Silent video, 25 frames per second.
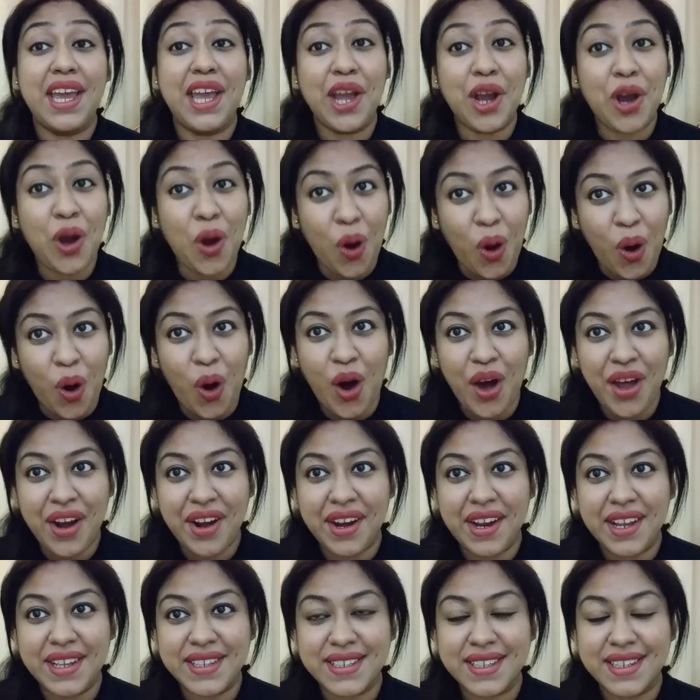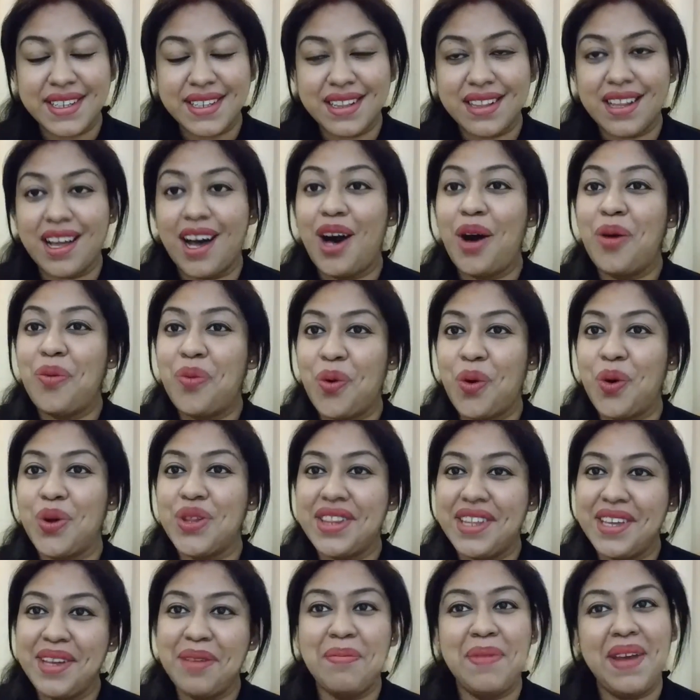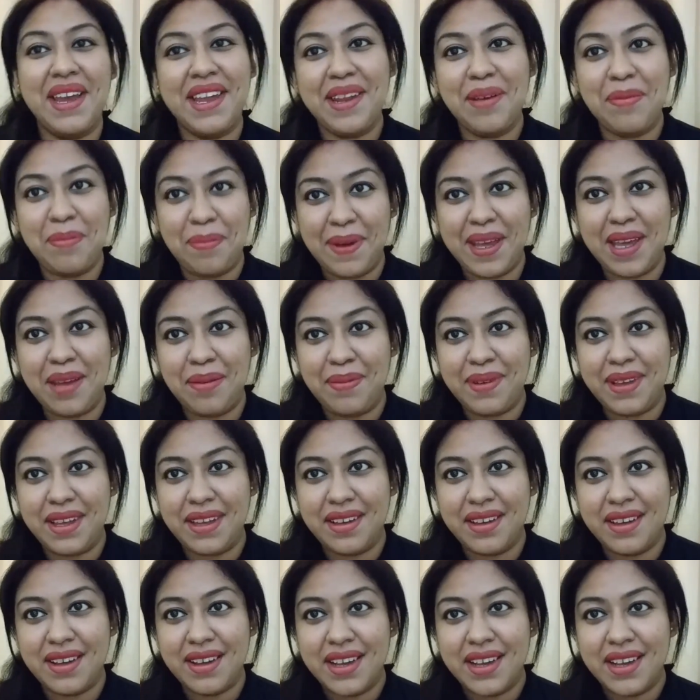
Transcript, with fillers: एक और रीज़न था वो थी मेरी बेबी